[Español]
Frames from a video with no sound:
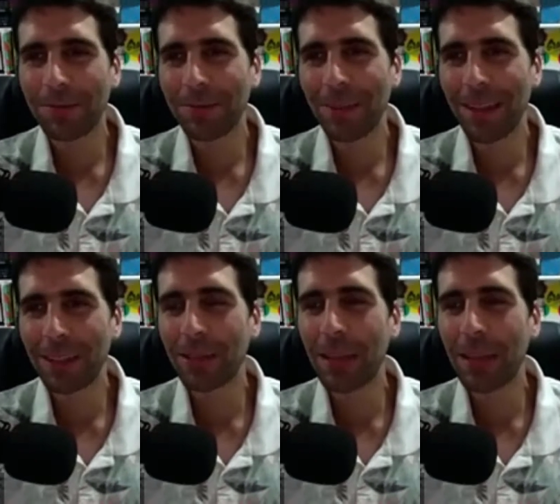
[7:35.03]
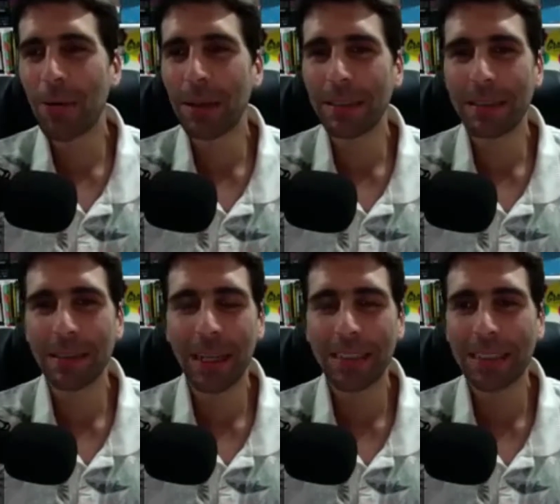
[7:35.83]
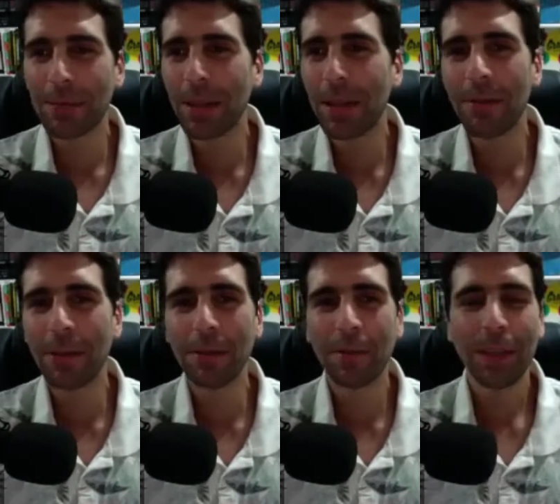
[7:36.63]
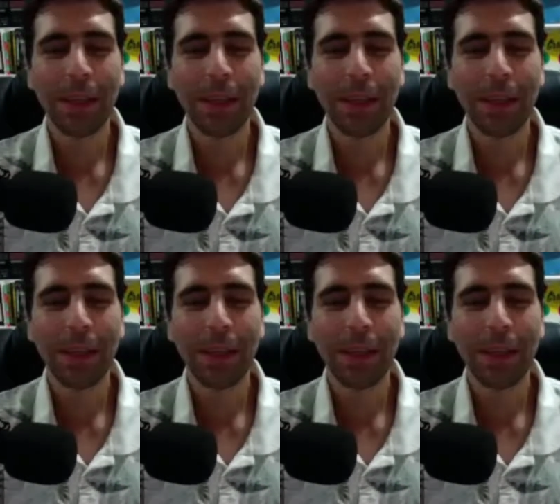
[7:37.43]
En eso estamos. Así que gracias también, Álvaro.